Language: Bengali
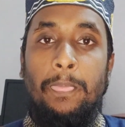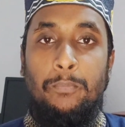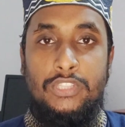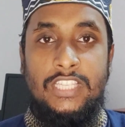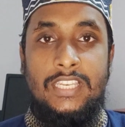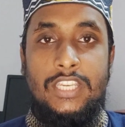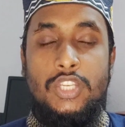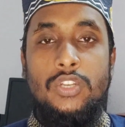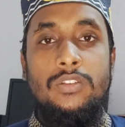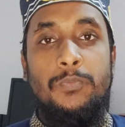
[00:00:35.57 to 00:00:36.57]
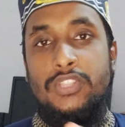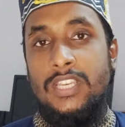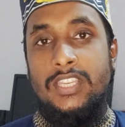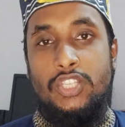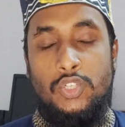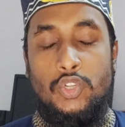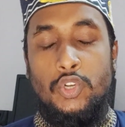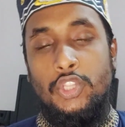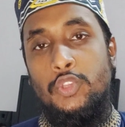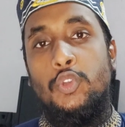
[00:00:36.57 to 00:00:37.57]
পঁয়তাল্লিশ জন পঁয়তাল্লিশ জন
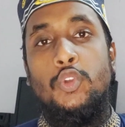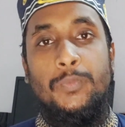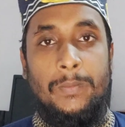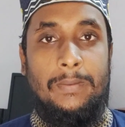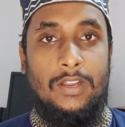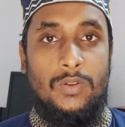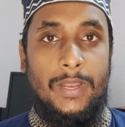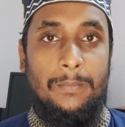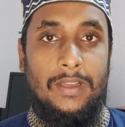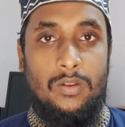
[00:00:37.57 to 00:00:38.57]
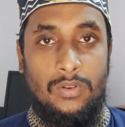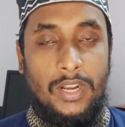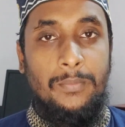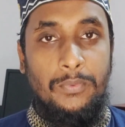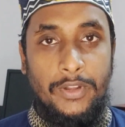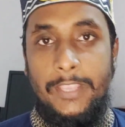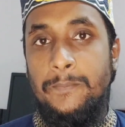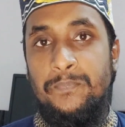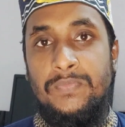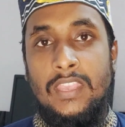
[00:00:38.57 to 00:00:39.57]
করে দুই গ্রুপে ভাগ করে ভাগ করার পরে
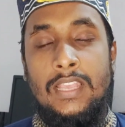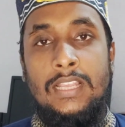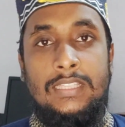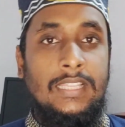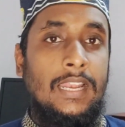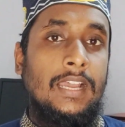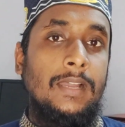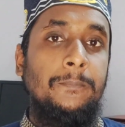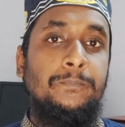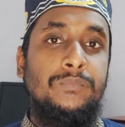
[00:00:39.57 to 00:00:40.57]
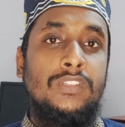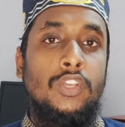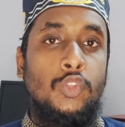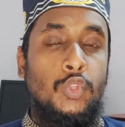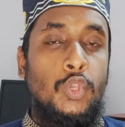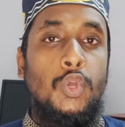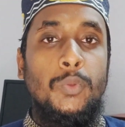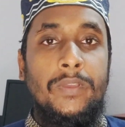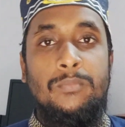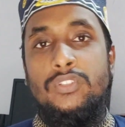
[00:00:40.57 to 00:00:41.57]
তারা দুই
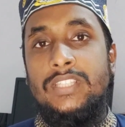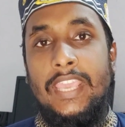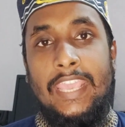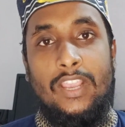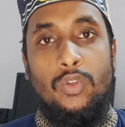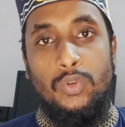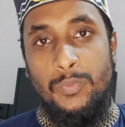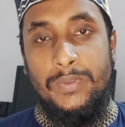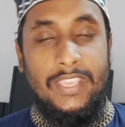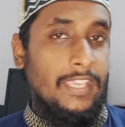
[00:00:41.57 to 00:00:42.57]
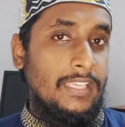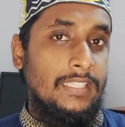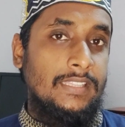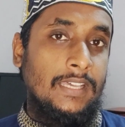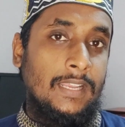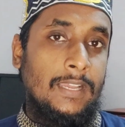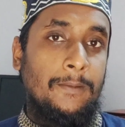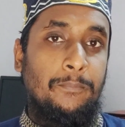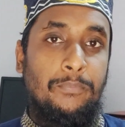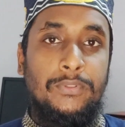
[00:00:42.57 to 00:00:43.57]
গ্রুপের মধ্যে এক গ্রুপকে তারা
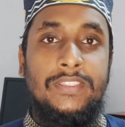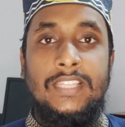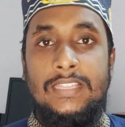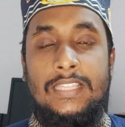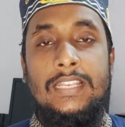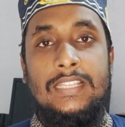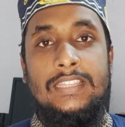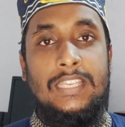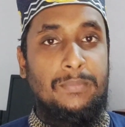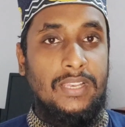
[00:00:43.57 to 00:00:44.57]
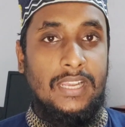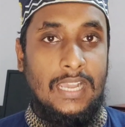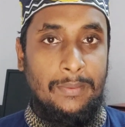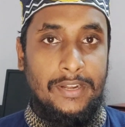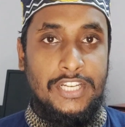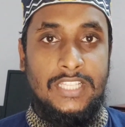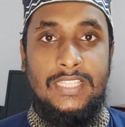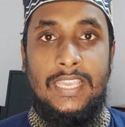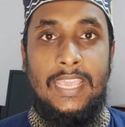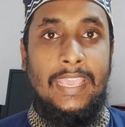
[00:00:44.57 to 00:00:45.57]
প্রত্যেক দিন তিনবেলা খাবারের
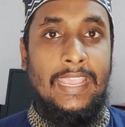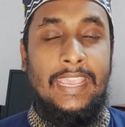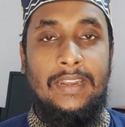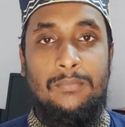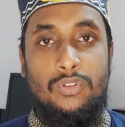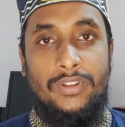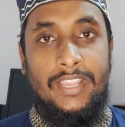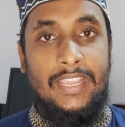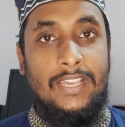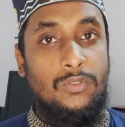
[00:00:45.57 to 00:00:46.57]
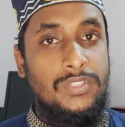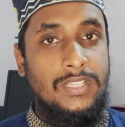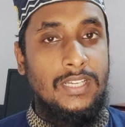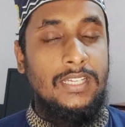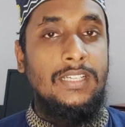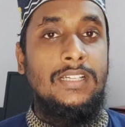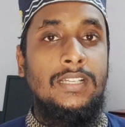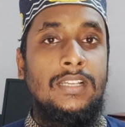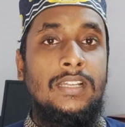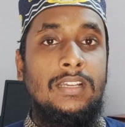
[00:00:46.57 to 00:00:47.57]
সাথে এক গ্রাম করে কালোজিরা
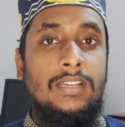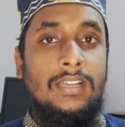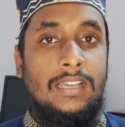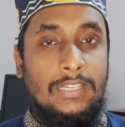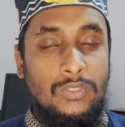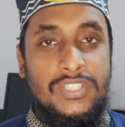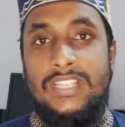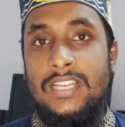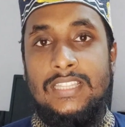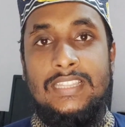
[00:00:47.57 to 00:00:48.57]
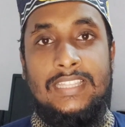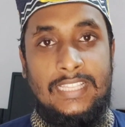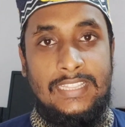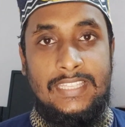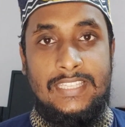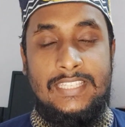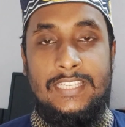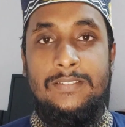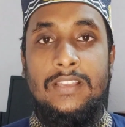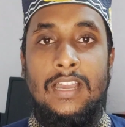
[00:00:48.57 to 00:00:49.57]
কালোজিরার তেল
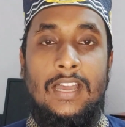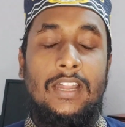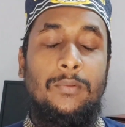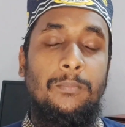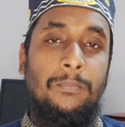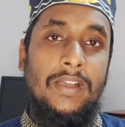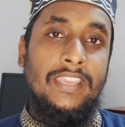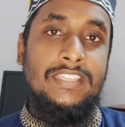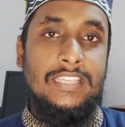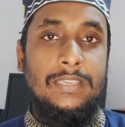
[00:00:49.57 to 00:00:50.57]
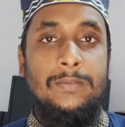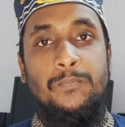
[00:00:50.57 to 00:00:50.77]
দিয়েছেন আর বাকি যে